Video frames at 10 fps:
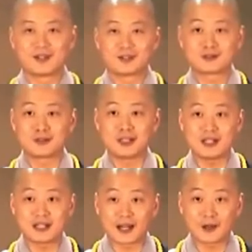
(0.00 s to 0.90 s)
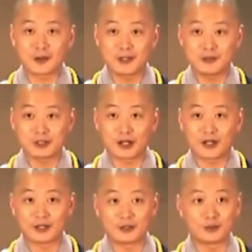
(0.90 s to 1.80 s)
虽然会遇到
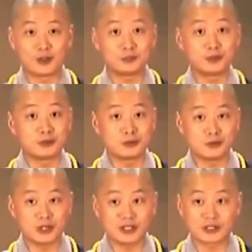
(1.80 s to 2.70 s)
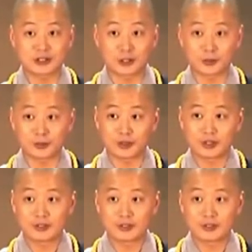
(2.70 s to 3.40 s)
很多不如意的遭遇，